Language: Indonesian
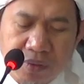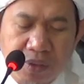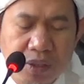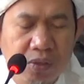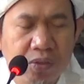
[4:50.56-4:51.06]

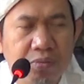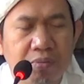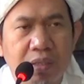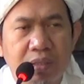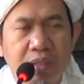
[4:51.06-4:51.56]
Fi
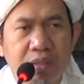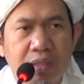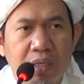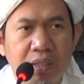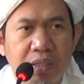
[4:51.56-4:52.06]
khutbatin
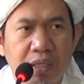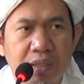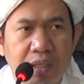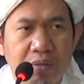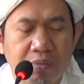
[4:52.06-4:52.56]

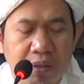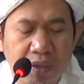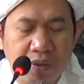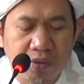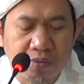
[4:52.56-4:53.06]
saniyatin
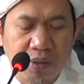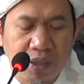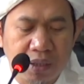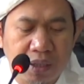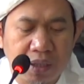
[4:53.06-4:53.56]
pada
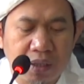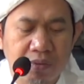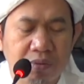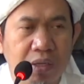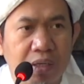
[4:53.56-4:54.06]
khutbah yang
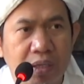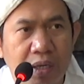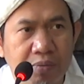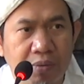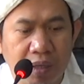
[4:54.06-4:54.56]
kedua.
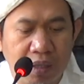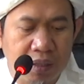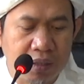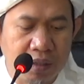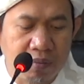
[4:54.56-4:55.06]
Kenapa
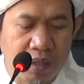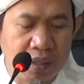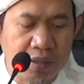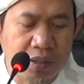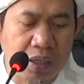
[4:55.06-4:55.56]

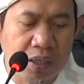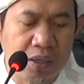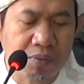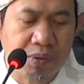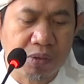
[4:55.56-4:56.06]
litiba'is
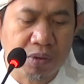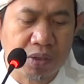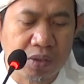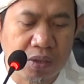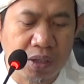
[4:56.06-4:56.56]
salafi
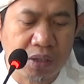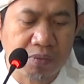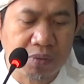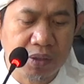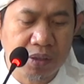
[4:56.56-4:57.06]
wal
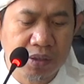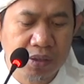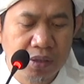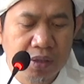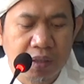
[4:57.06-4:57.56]
khalafi?
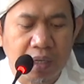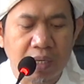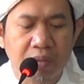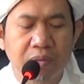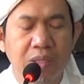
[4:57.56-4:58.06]

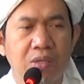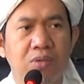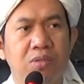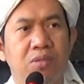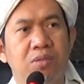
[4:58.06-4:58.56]
Karena
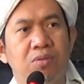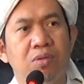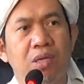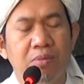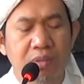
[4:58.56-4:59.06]
mengikut
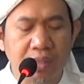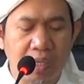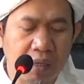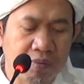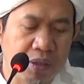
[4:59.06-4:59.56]
ulama
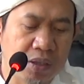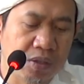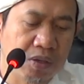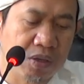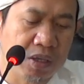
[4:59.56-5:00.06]
salaf dan
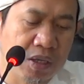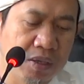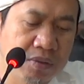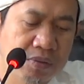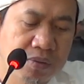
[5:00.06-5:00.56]

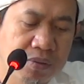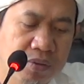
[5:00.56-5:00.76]
khalaf.